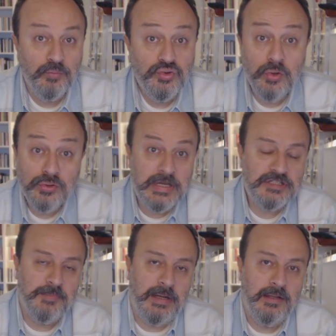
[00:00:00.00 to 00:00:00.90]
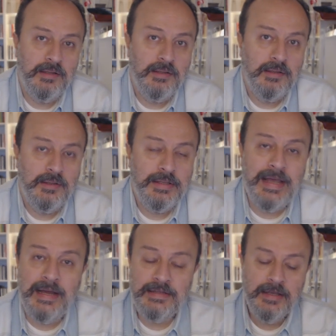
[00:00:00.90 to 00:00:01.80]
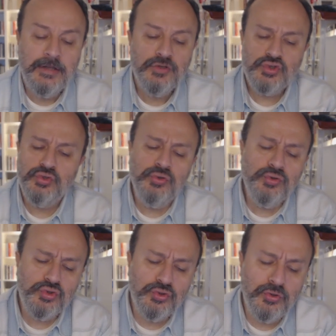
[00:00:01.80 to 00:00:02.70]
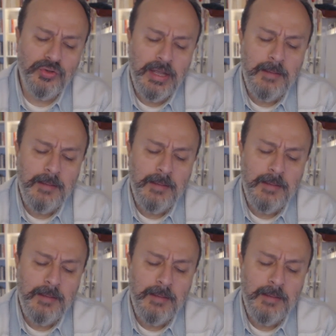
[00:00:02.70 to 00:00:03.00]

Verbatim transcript: Bu çok saçma. Yani şunu düşünün.